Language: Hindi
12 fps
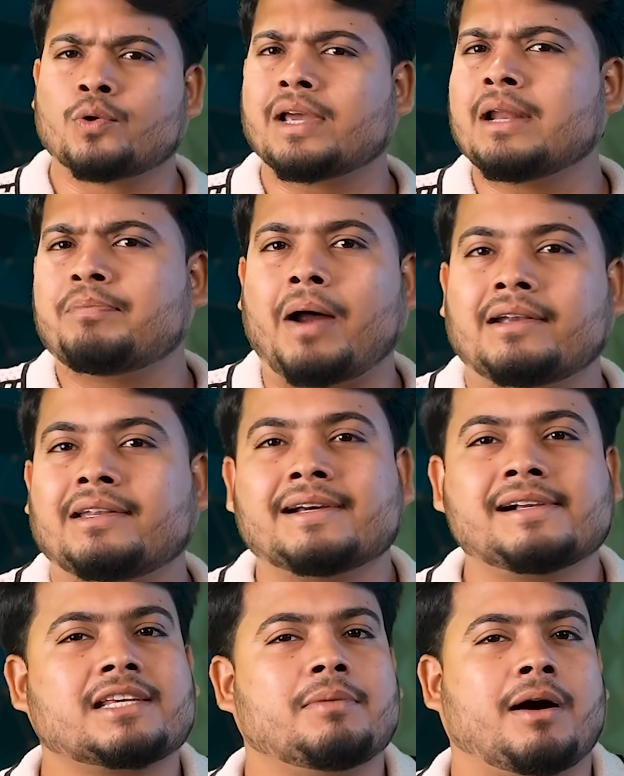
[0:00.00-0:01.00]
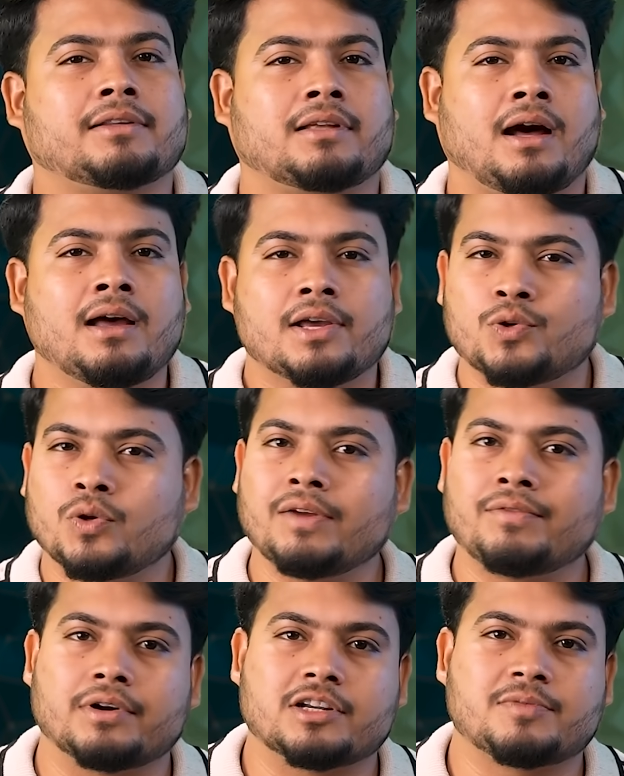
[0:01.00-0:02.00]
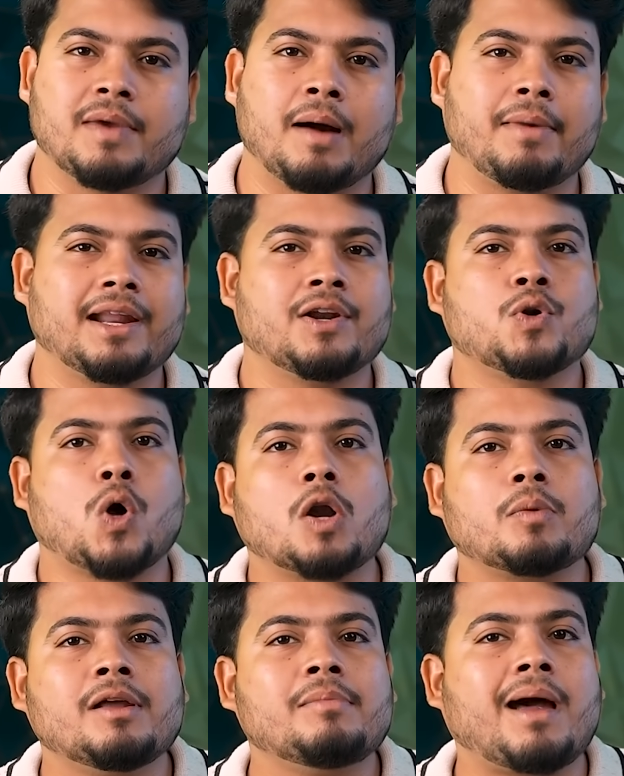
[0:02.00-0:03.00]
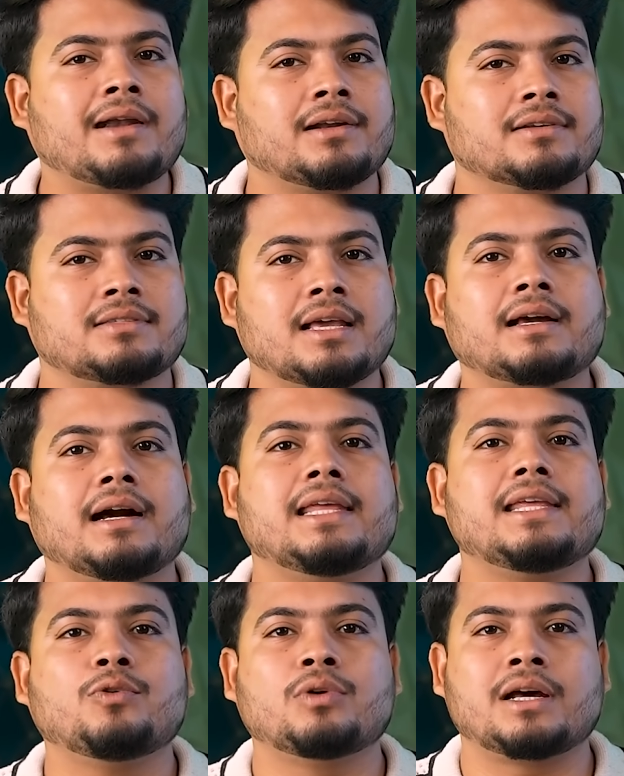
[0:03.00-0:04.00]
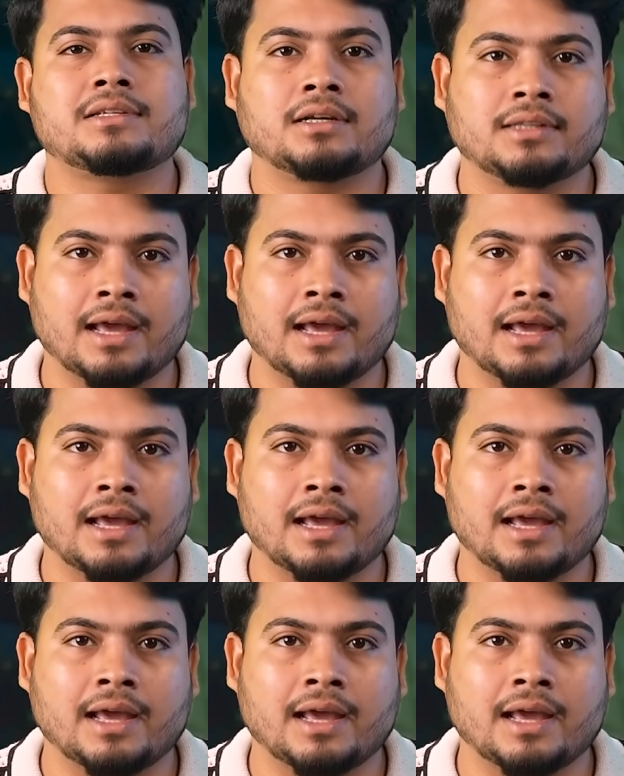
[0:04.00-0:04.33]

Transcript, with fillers: क्योंकि इन पार्टिकल्स की मात्रा यूनिवर्स में हमारे नॉर्मल मैटर से कई गुना ज्यादा